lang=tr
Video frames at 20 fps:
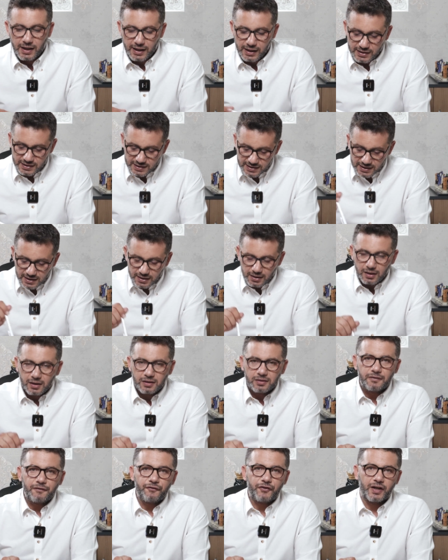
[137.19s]
eski
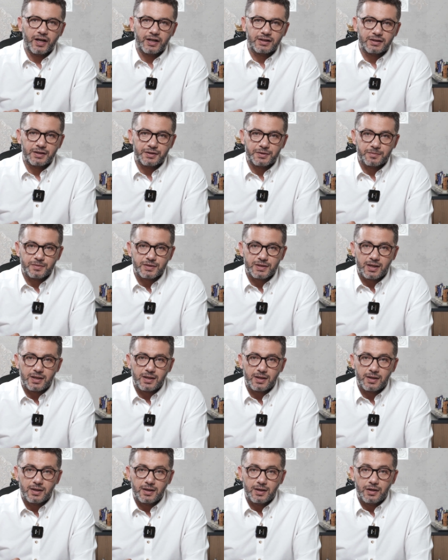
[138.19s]
alım
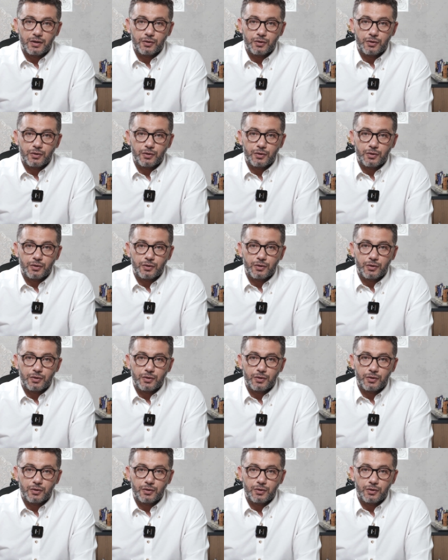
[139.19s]
fiyatlarımıza